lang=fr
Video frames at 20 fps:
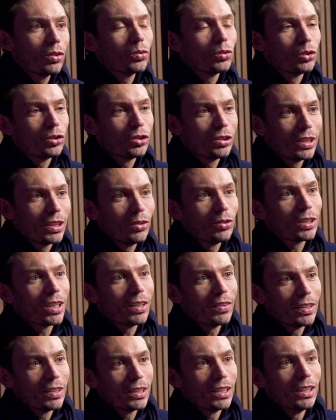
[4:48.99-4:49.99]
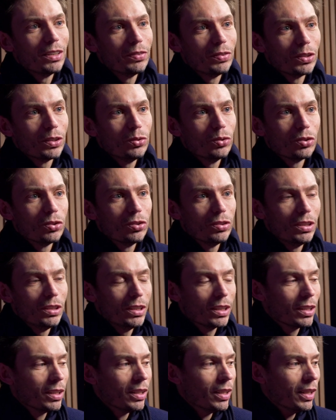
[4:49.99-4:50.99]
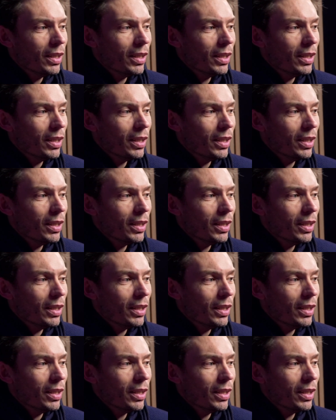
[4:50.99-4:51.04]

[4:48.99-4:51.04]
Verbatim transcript: Donc je sais le travail qu'elle effectue au quotidien.